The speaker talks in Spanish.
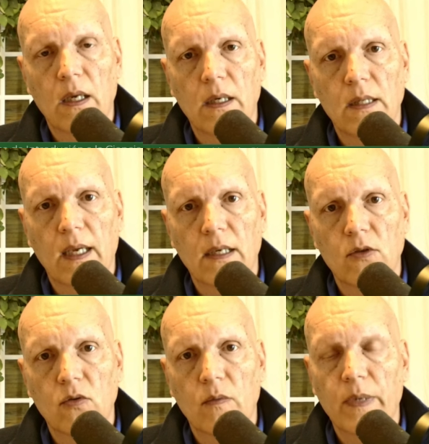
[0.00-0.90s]
en este
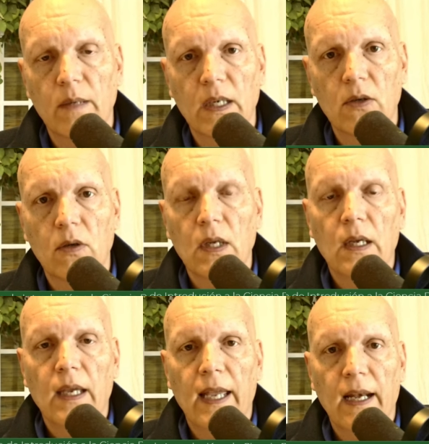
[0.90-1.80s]
caso, primero
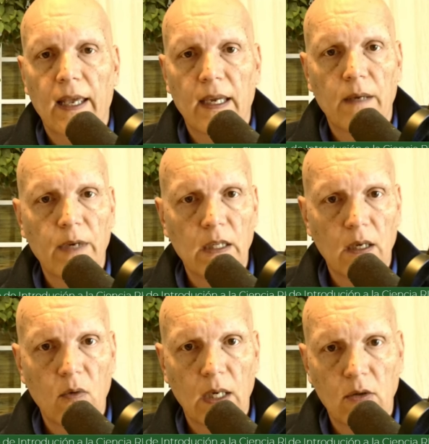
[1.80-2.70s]
el
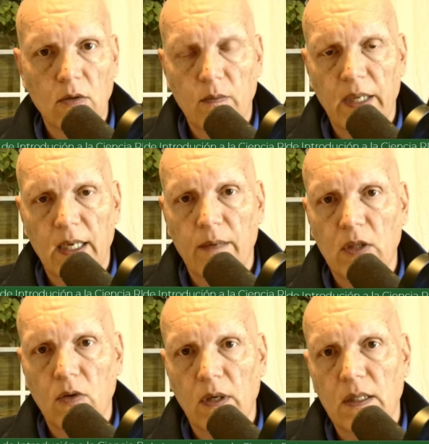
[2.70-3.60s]
GN24, un
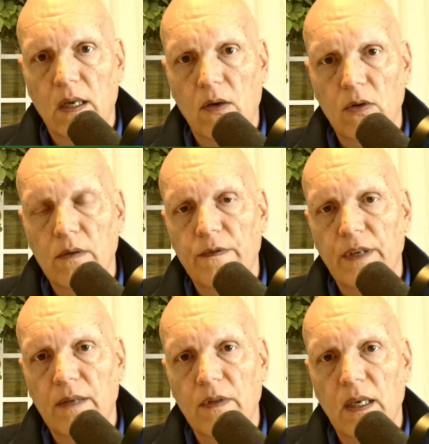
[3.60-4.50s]
medicamento que desarrolló en
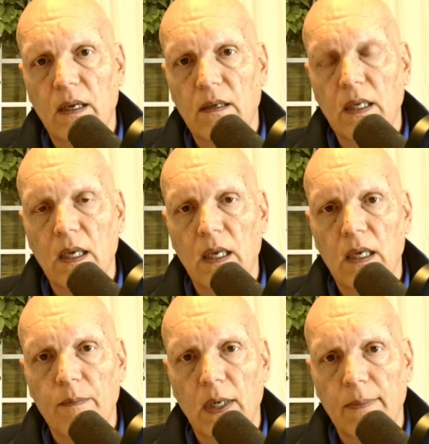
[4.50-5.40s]
Francia,
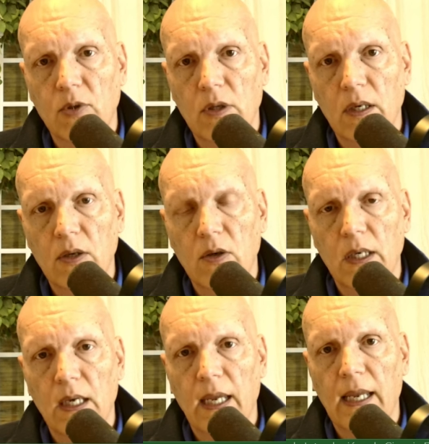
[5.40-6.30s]
y a
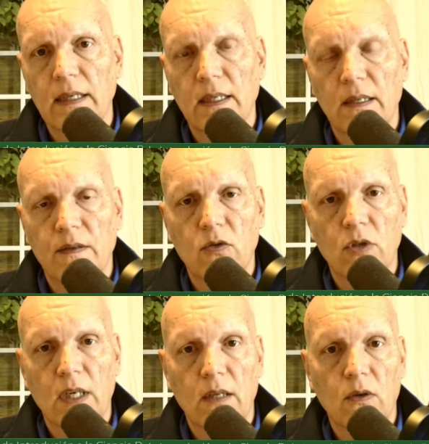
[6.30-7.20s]
posteriori el
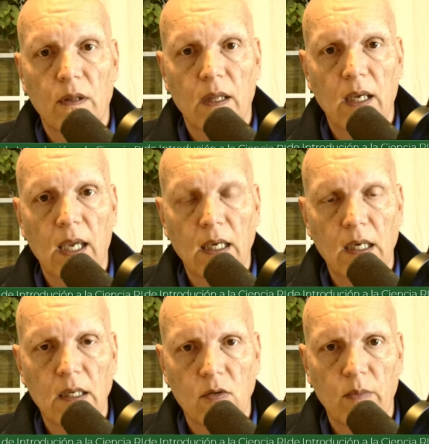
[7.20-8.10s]

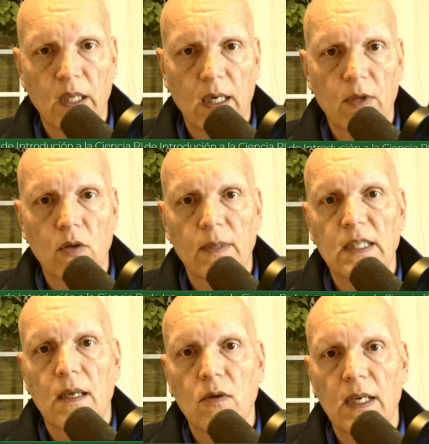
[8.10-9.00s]
714X, un medicamento
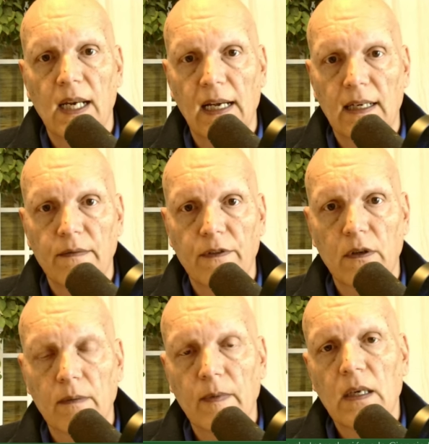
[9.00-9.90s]
basado en el
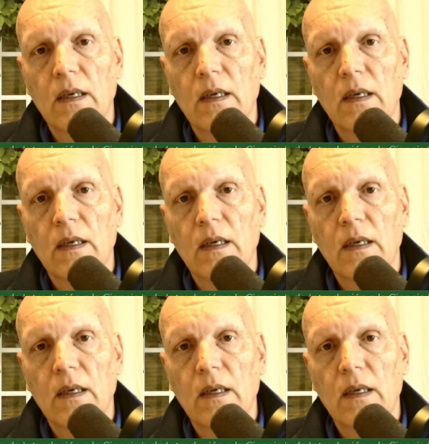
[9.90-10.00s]
alcanfor,